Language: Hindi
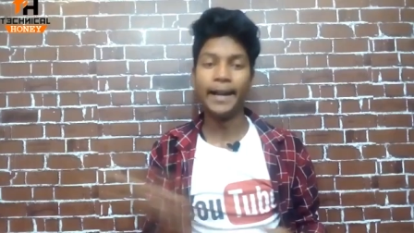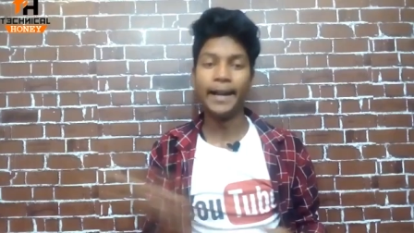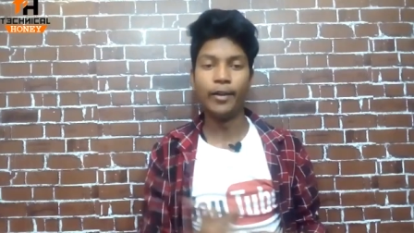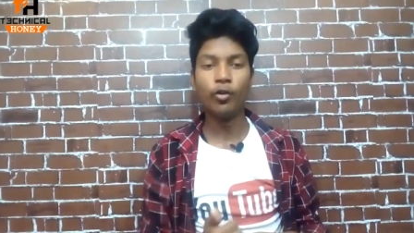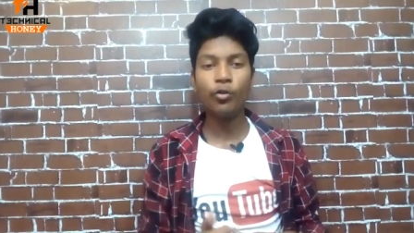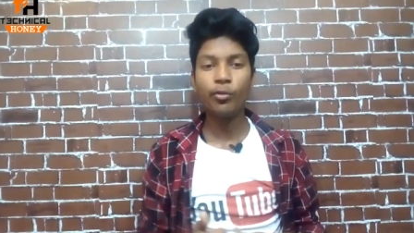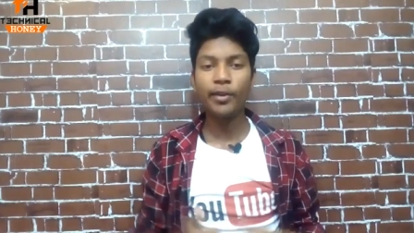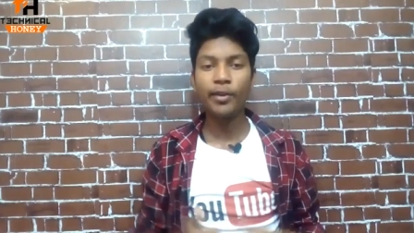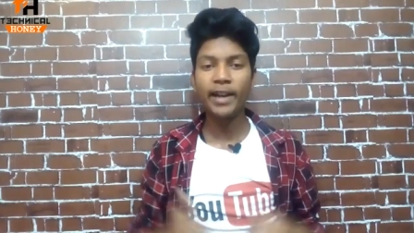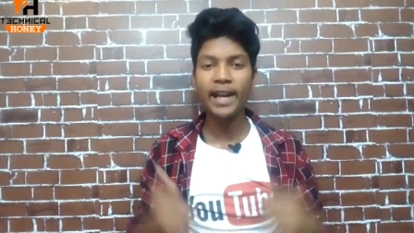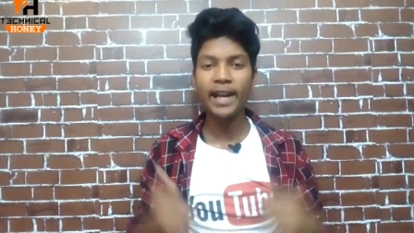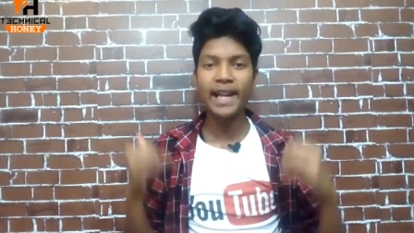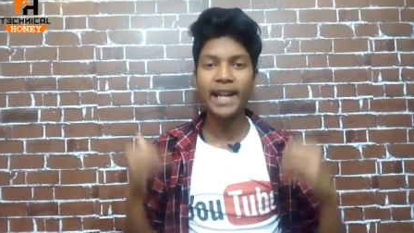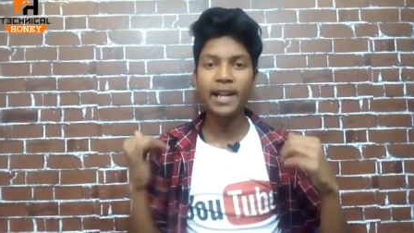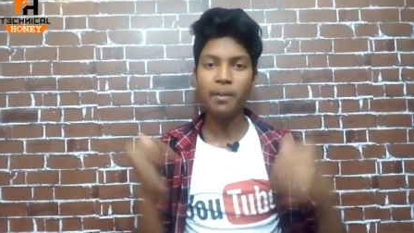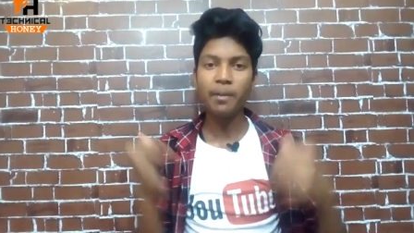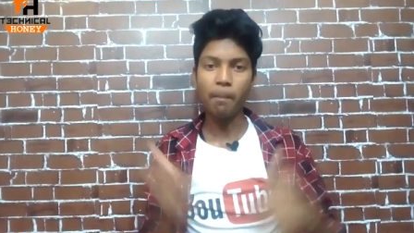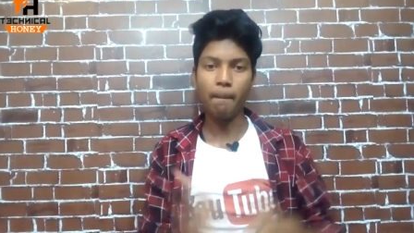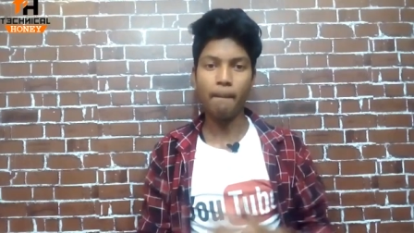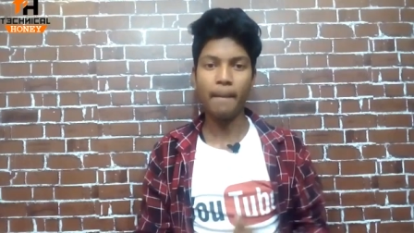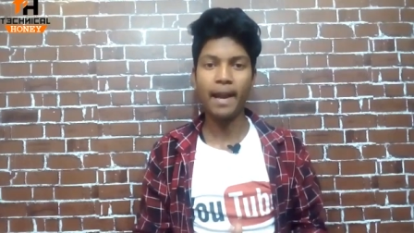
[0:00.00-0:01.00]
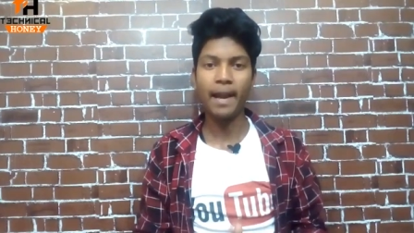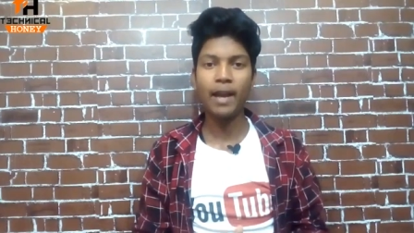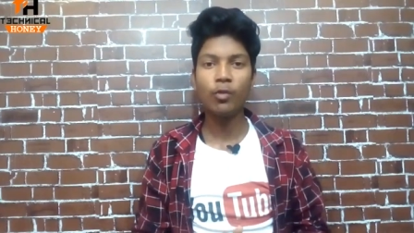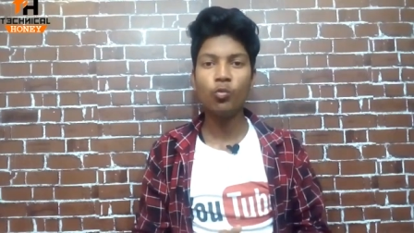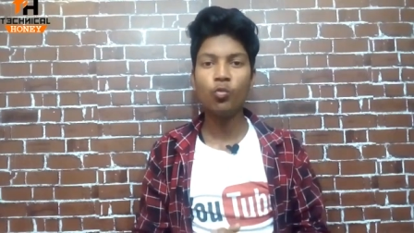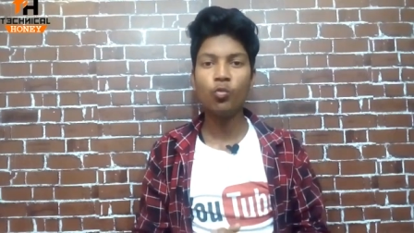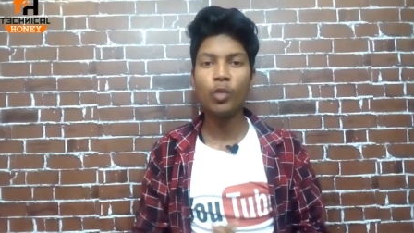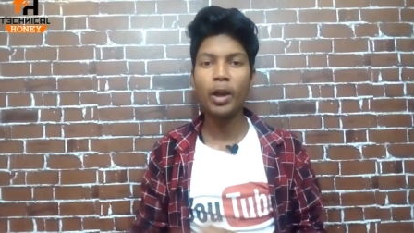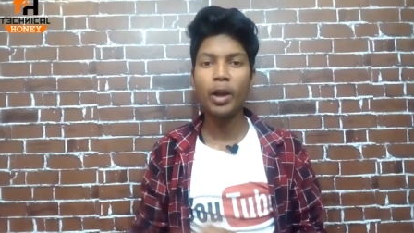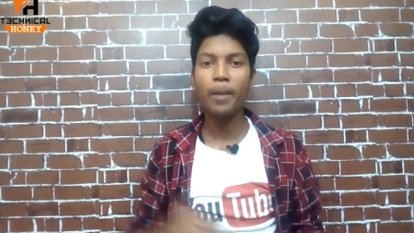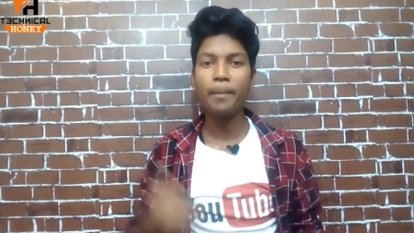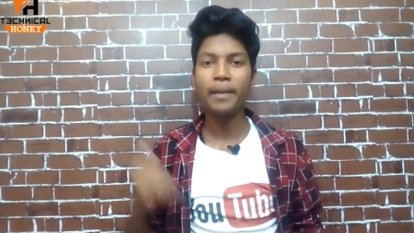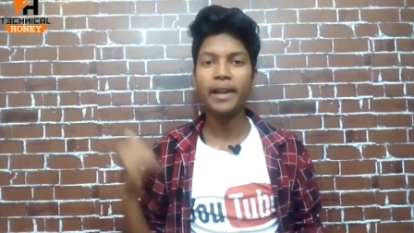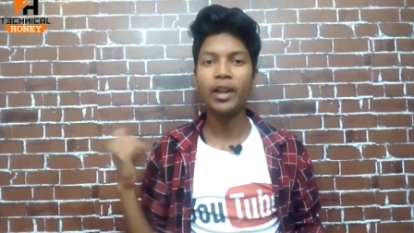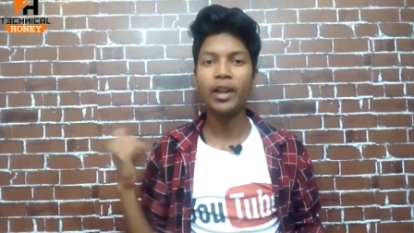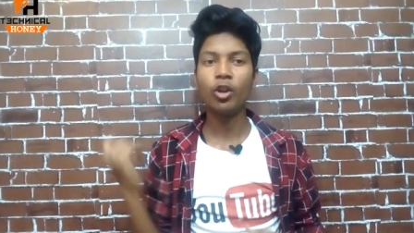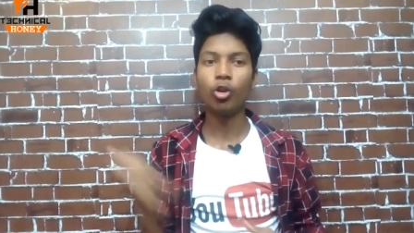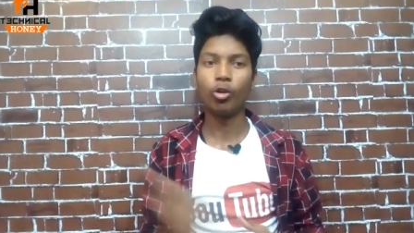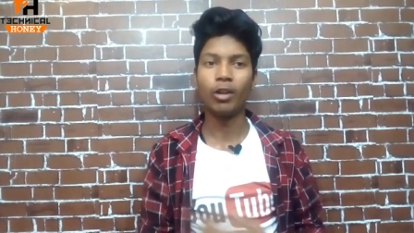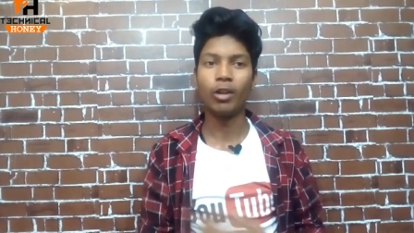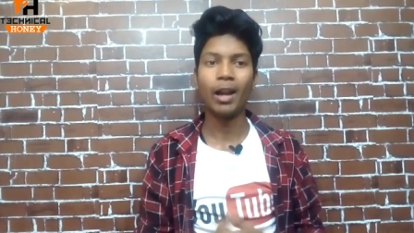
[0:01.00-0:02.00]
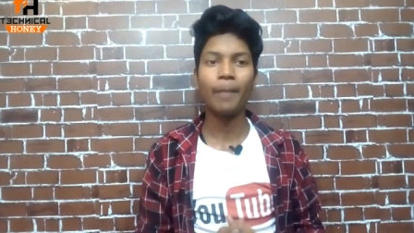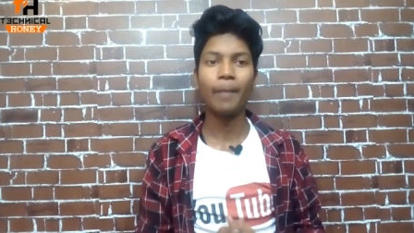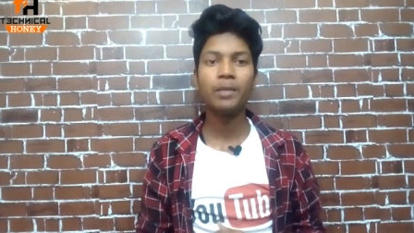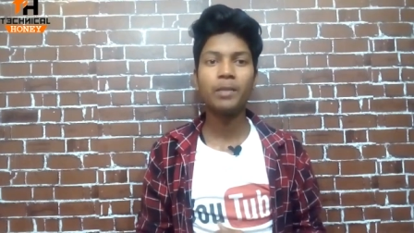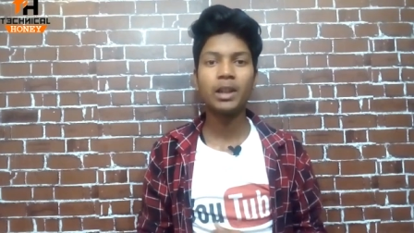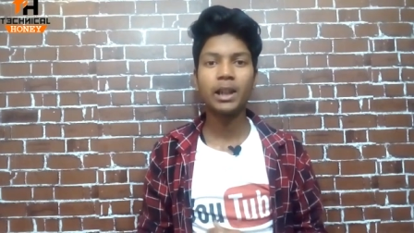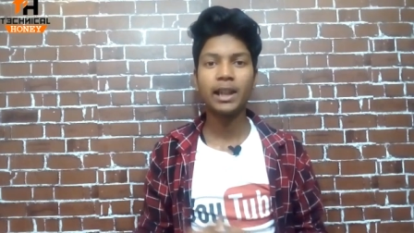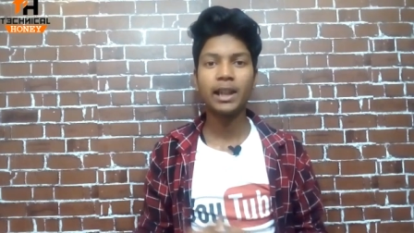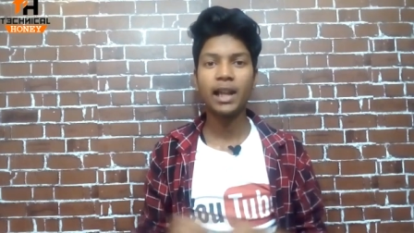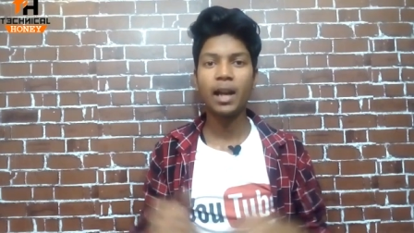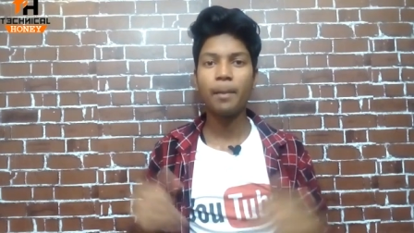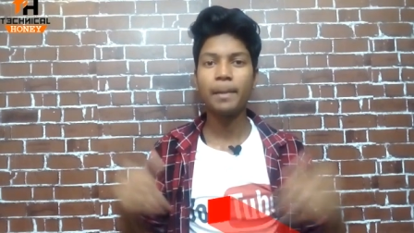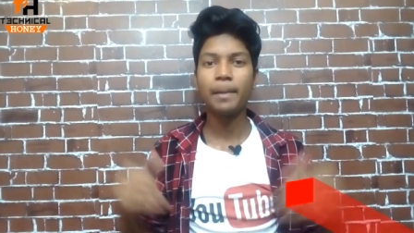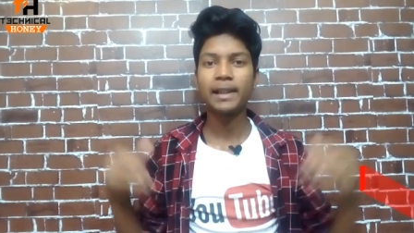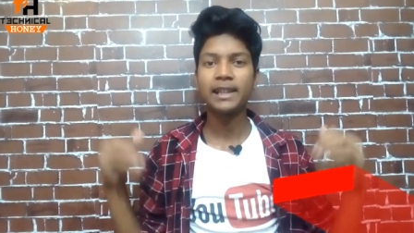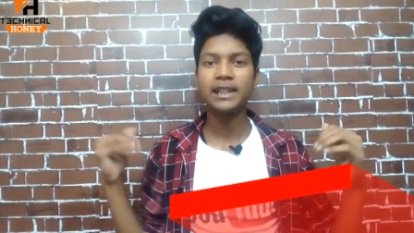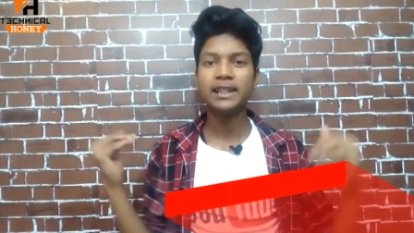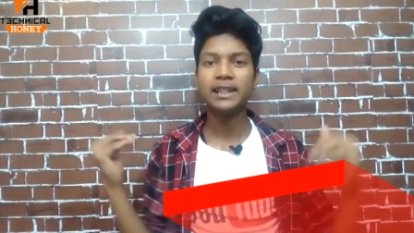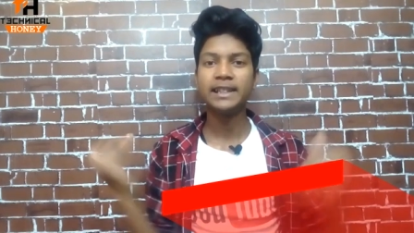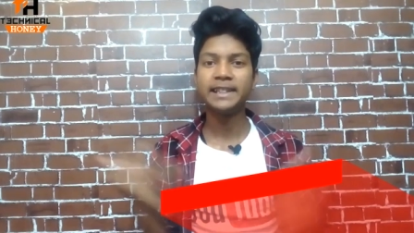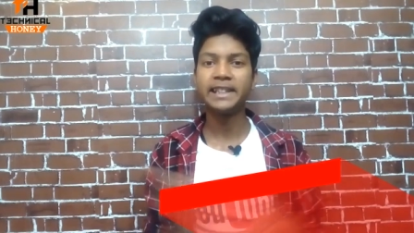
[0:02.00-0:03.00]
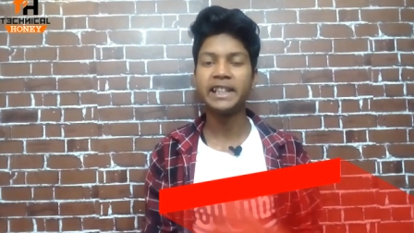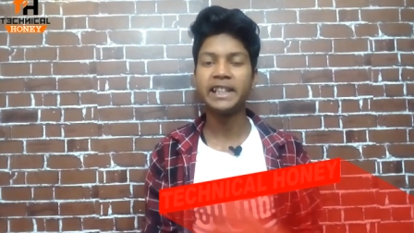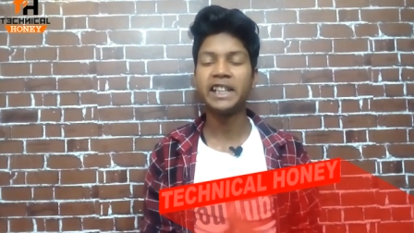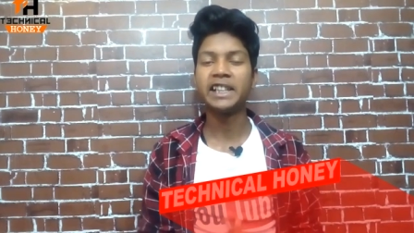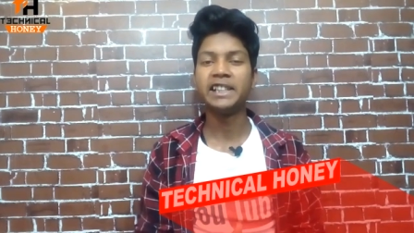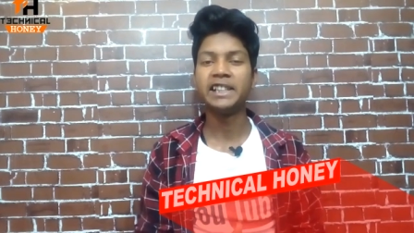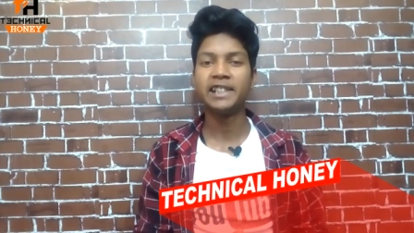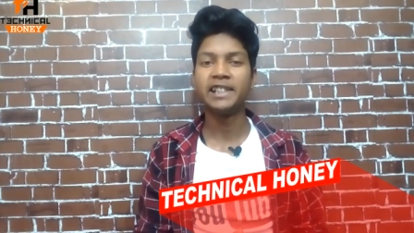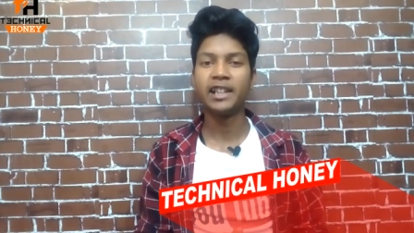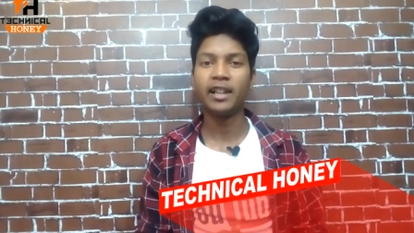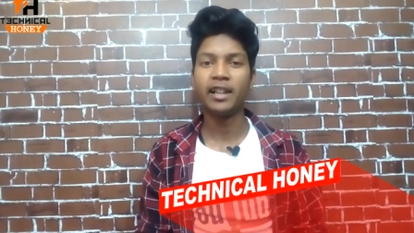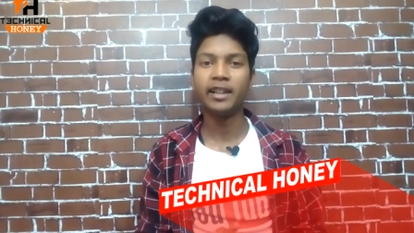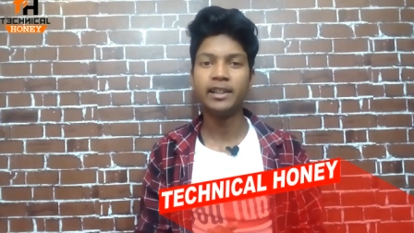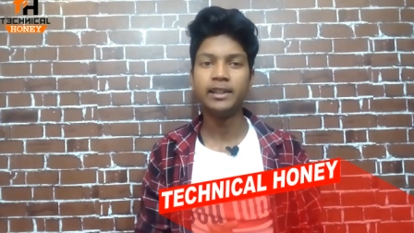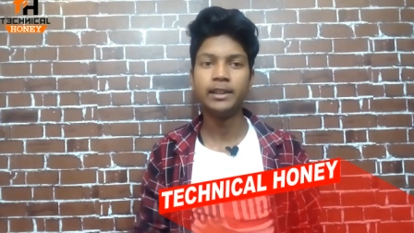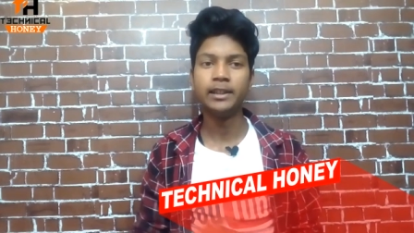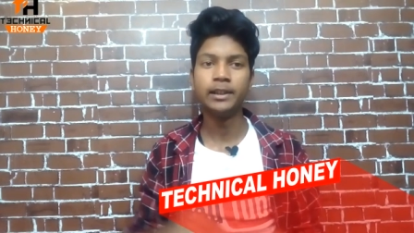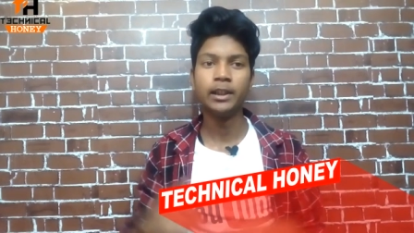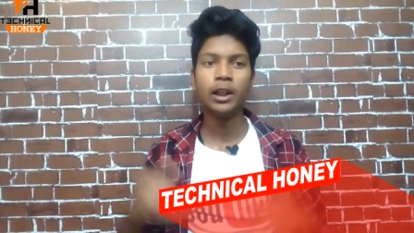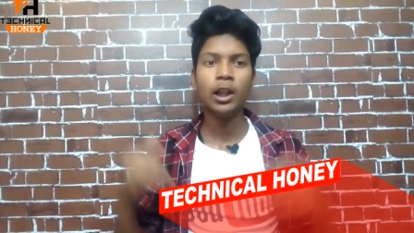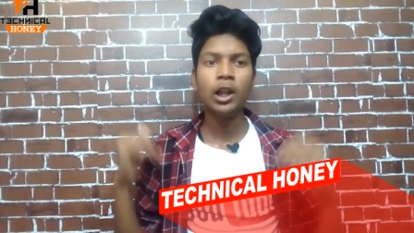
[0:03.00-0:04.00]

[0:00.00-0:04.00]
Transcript: हेलो फ्रेंड मैं हूं पटेल और आप देख रहे हैं हमारे चैनल टेक्निकल हनी